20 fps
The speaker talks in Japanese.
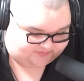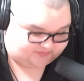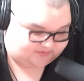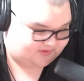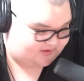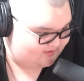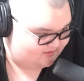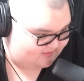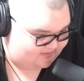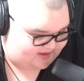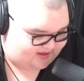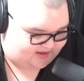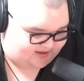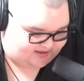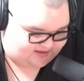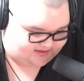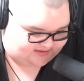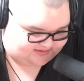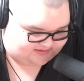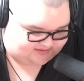でお
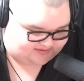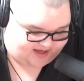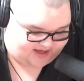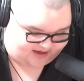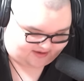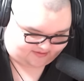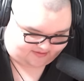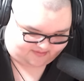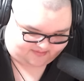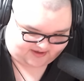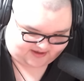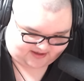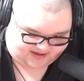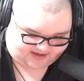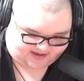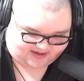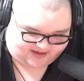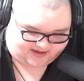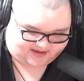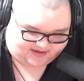前最後お
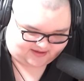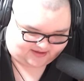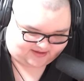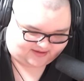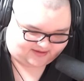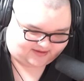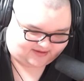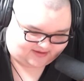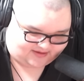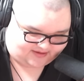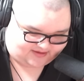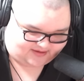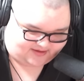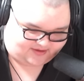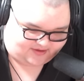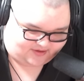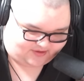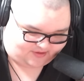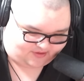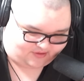前
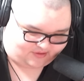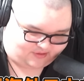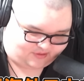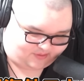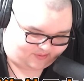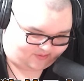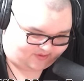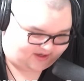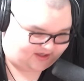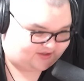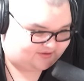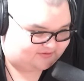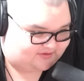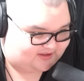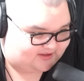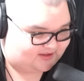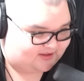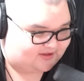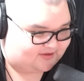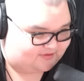応募が言って
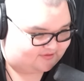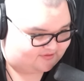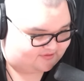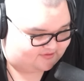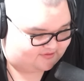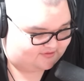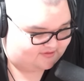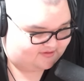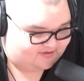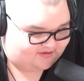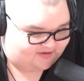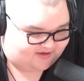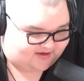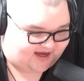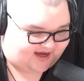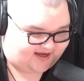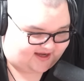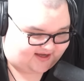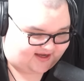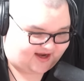たけど
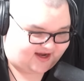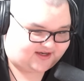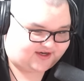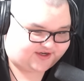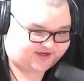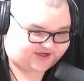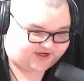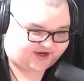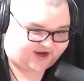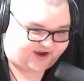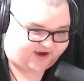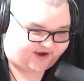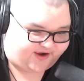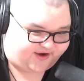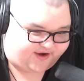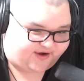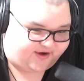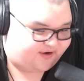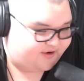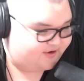海外ニキ
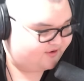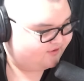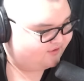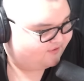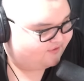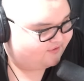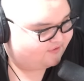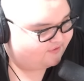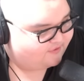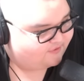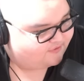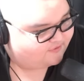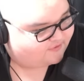がおー